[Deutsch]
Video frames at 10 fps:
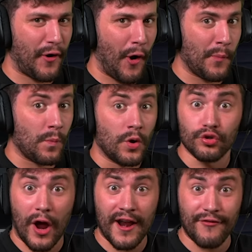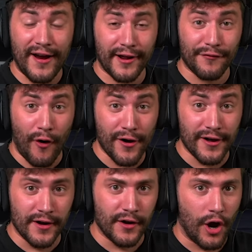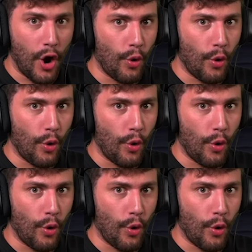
Willkommen zu einer weiteren Folge